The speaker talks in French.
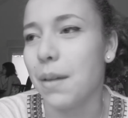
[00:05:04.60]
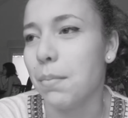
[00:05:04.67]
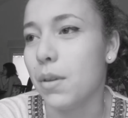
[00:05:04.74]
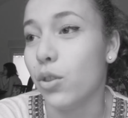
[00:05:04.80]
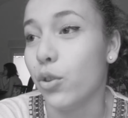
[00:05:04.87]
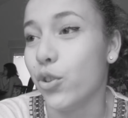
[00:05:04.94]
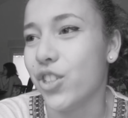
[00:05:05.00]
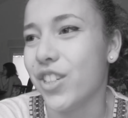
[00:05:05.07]
La
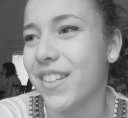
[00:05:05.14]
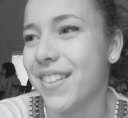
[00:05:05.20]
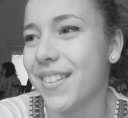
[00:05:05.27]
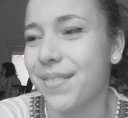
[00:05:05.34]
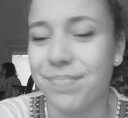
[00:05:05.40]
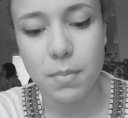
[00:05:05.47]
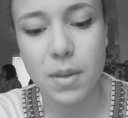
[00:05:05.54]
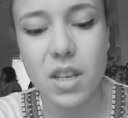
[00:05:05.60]
mine de
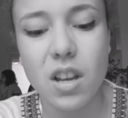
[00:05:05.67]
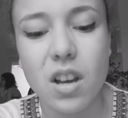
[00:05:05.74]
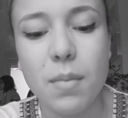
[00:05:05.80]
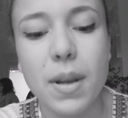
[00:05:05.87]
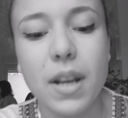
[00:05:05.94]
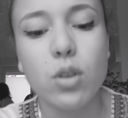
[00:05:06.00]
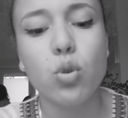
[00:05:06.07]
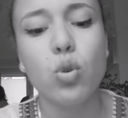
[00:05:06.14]
shit. Mais non,
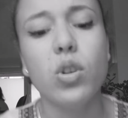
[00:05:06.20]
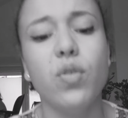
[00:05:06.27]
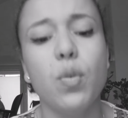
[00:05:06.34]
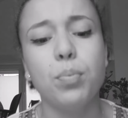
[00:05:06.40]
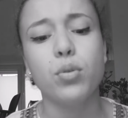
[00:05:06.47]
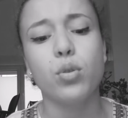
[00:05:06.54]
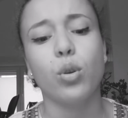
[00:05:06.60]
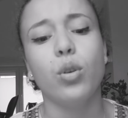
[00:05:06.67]
mais là du coup il veut
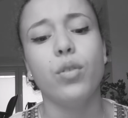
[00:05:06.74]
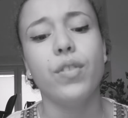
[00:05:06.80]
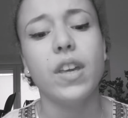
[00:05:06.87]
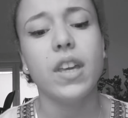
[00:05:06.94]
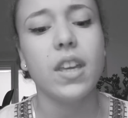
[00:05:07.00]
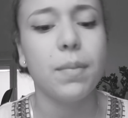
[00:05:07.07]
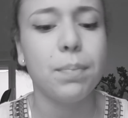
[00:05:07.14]
plus se relever,